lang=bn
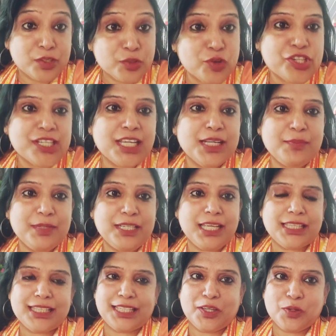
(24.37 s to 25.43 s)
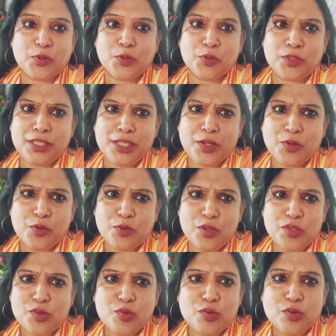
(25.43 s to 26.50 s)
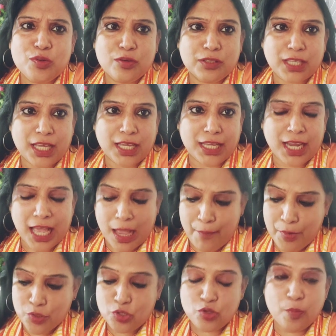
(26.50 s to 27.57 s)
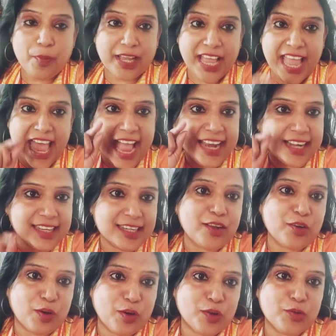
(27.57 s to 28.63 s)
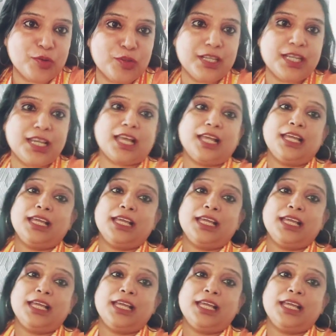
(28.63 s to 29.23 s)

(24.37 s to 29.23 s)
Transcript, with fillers: সোশ্যাল মিডিয়াতে কোনো দিনই কোনো কিছু লুকোনো থাকে না আমি যদি চোপাকে একটা কলও করি না